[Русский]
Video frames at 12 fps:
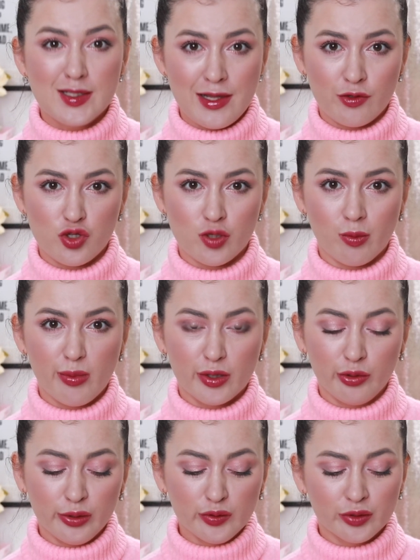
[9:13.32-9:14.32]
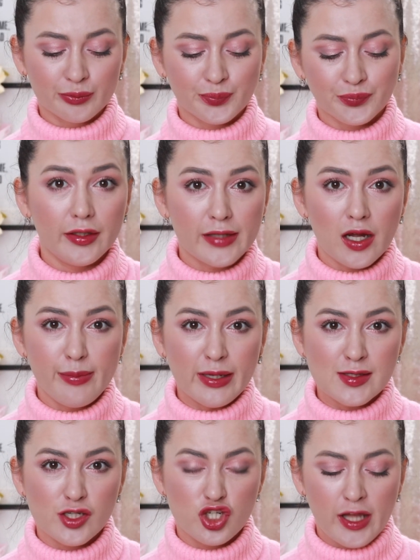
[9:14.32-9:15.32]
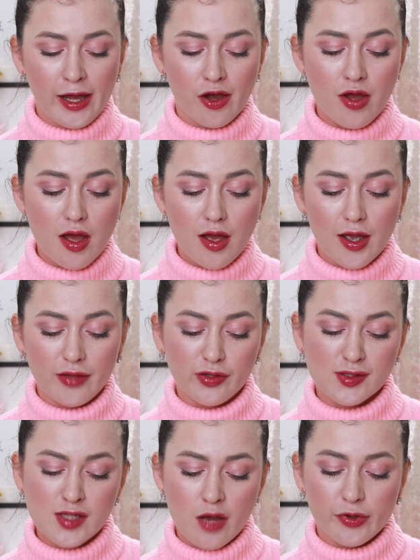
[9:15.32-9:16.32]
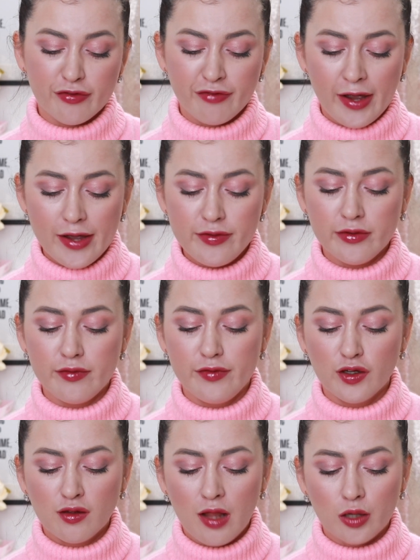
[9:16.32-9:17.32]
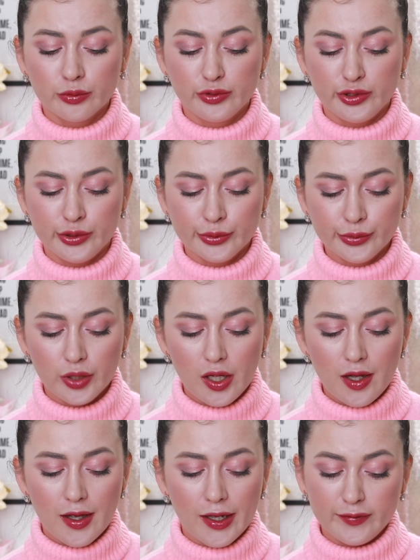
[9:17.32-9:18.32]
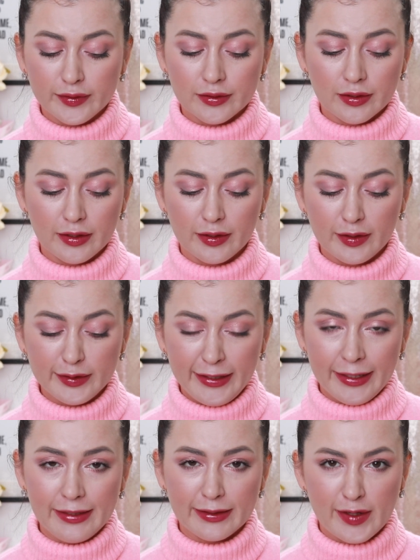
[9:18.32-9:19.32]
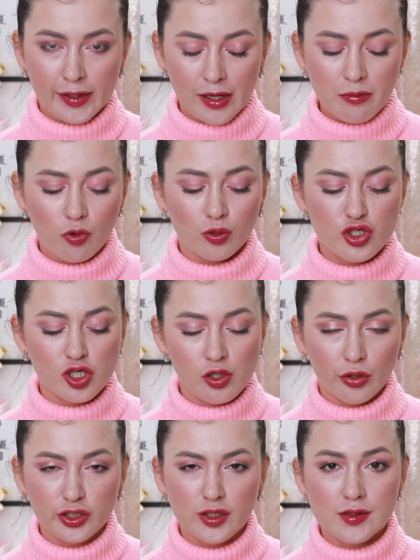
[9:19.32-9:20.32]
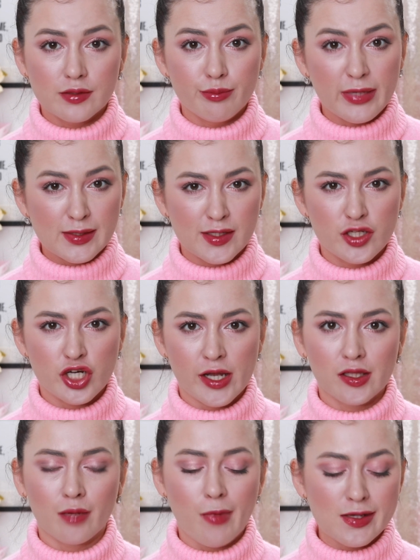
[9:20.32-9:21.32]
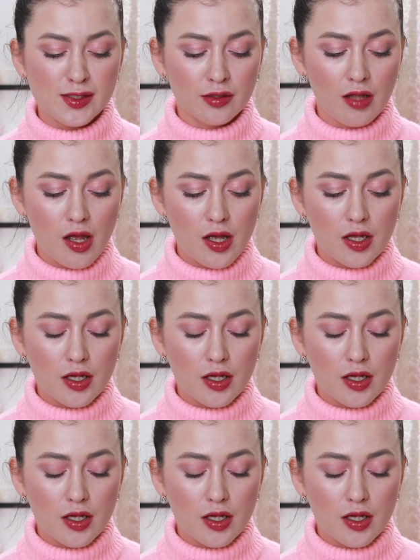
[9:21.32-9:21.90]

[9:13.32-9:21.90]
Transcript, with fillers: к следующему продукту. Я, ребят, зачитаю. Это Summer Friday The Cloud Dew. Это гель-крем, очень легкий для содержания масел.